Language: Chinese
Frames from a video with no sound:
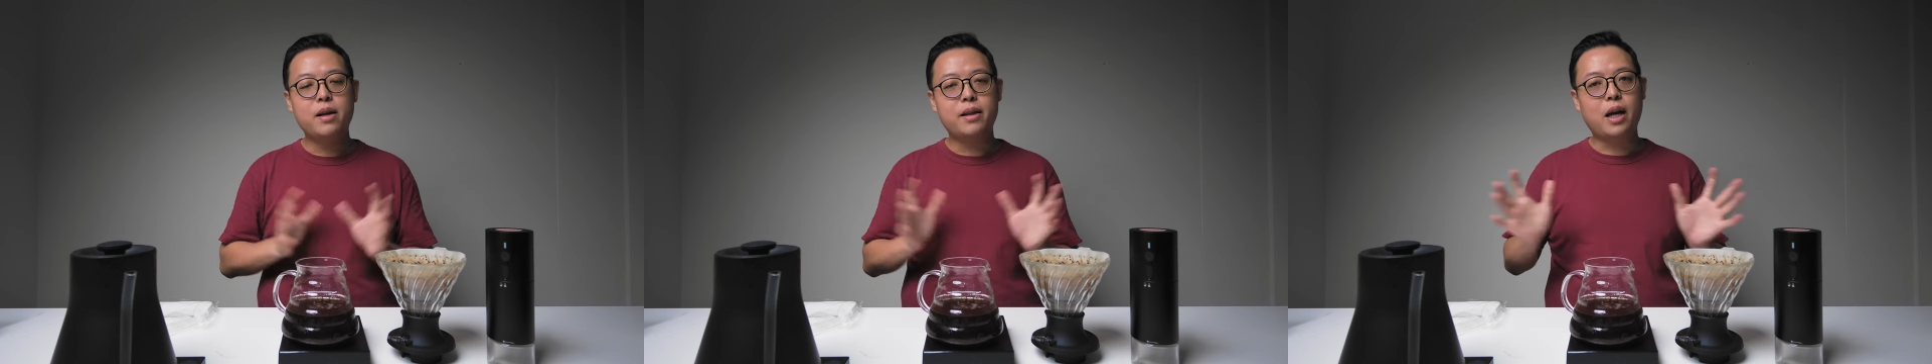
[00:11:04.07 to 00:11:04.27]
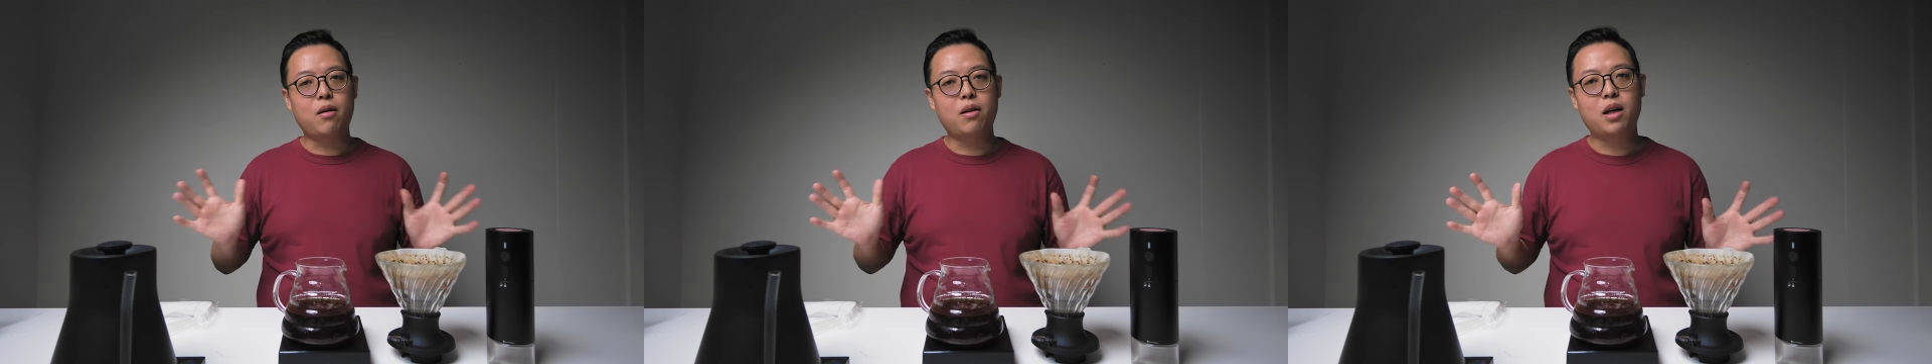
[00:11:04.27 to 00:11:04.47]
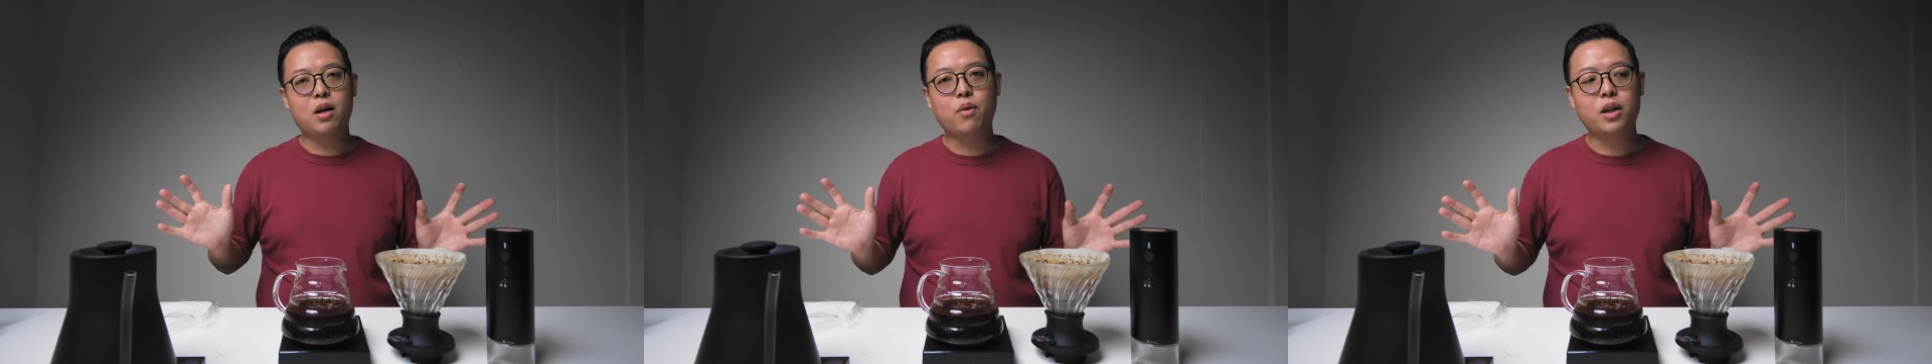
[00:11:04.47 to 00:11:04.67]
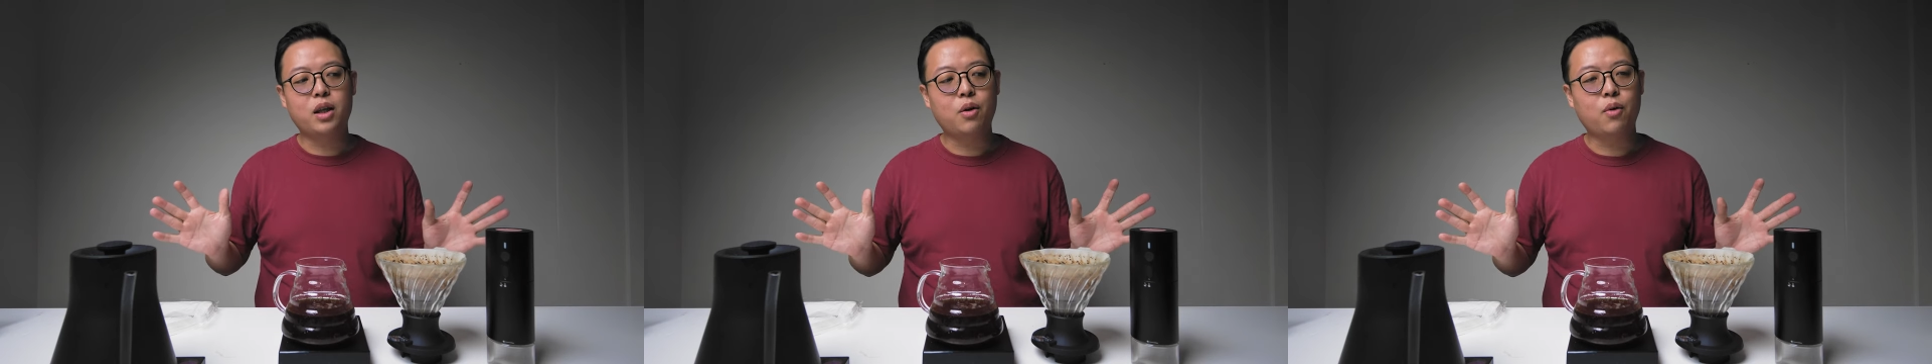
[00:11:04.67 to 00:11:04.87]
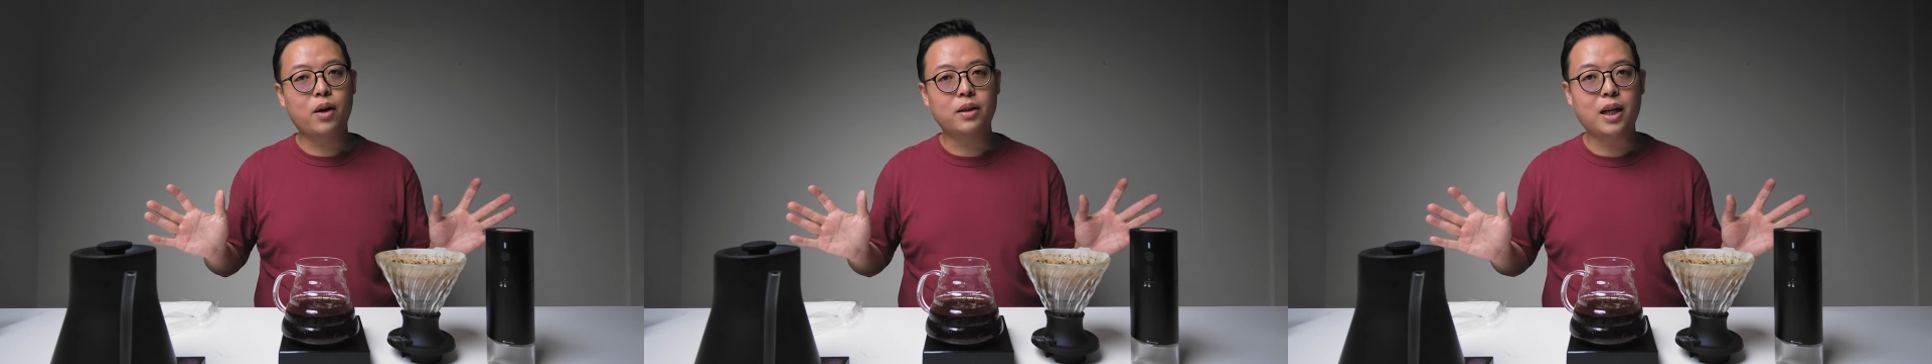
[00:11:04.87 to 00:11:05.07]
那有任何问
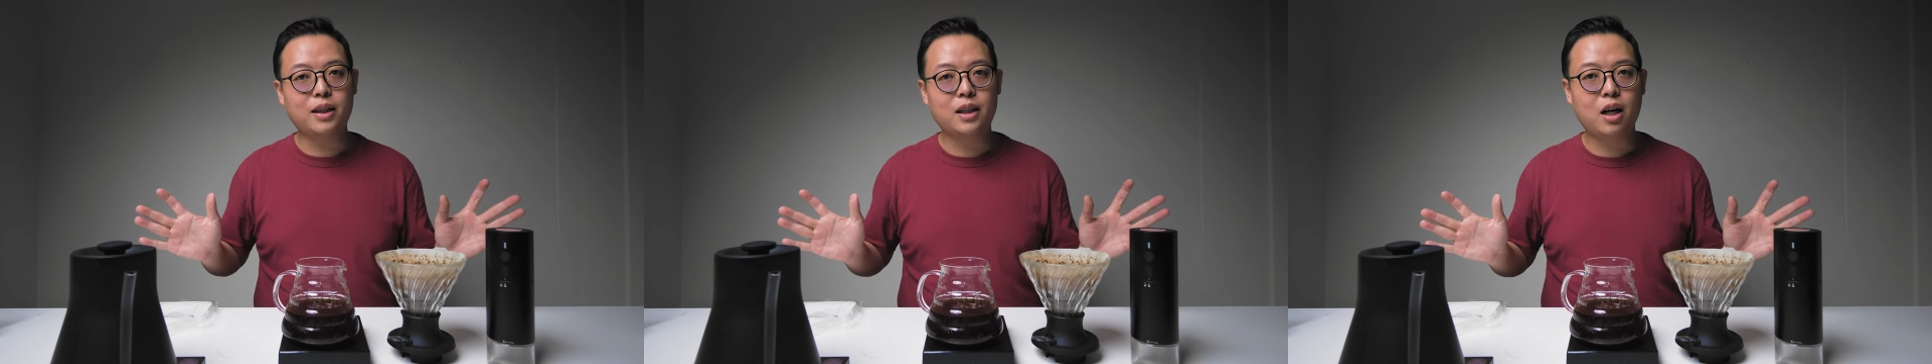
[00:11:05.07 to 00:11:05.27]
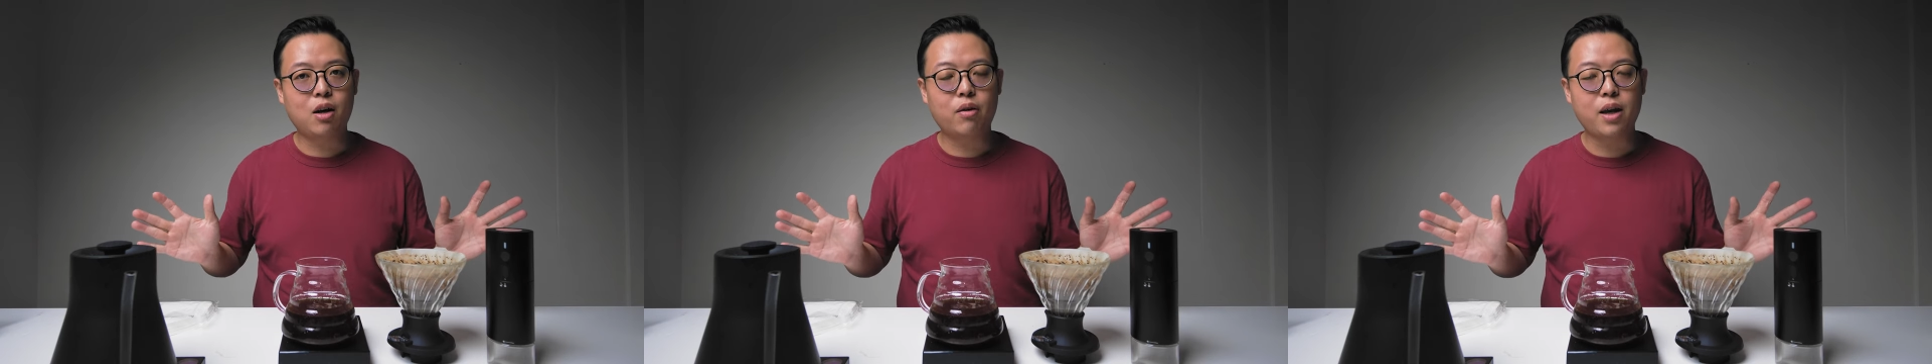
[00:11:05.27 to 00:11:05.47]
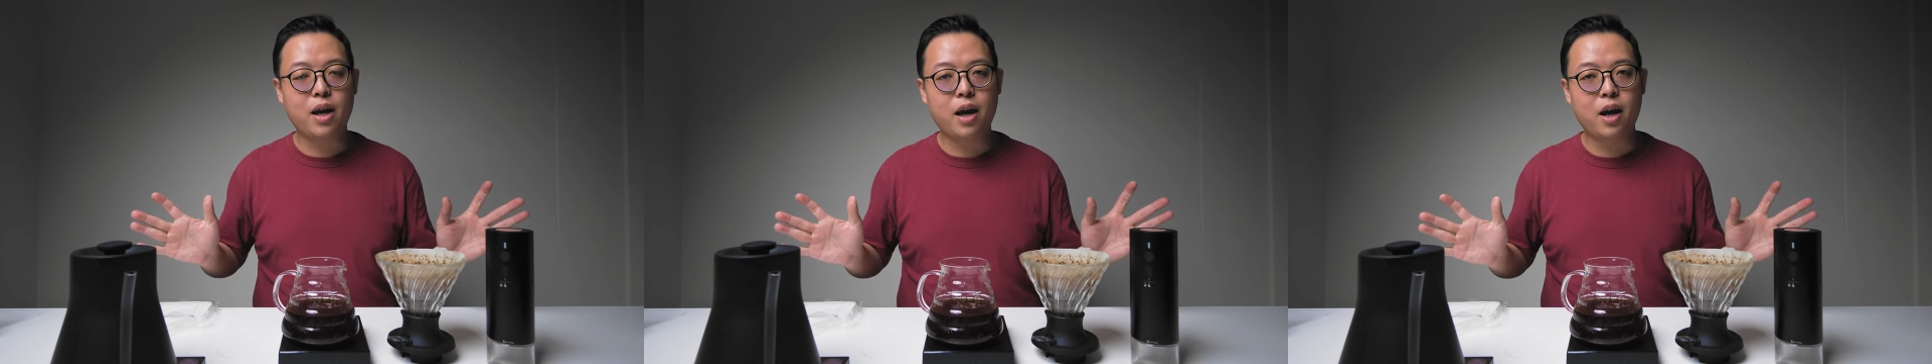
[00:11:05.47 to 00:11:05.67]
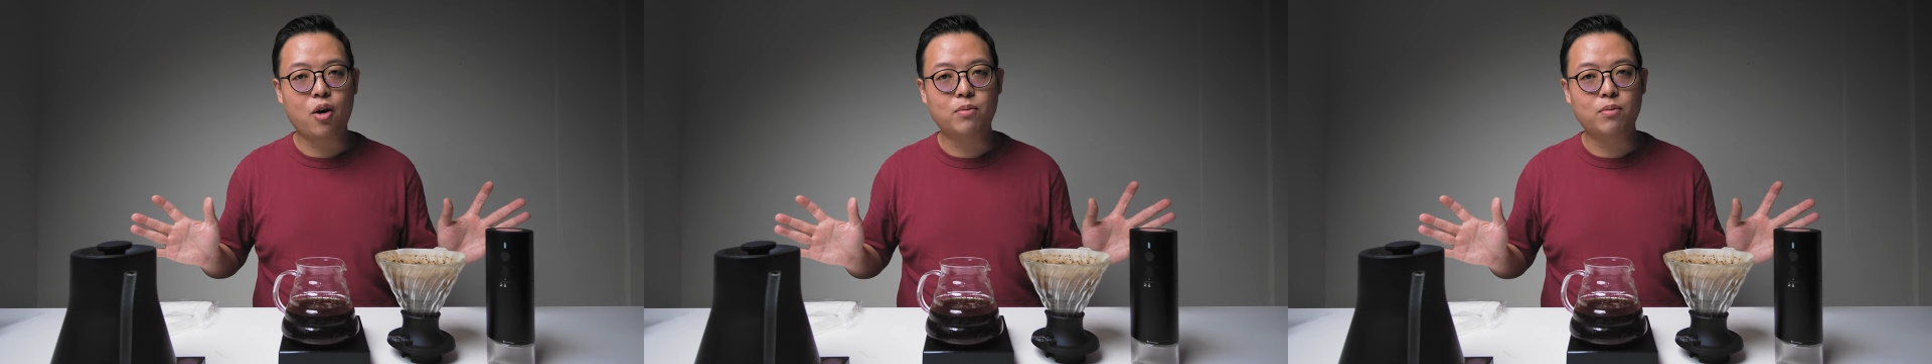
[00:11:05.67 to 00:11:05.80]
题，欢迎在底下留言。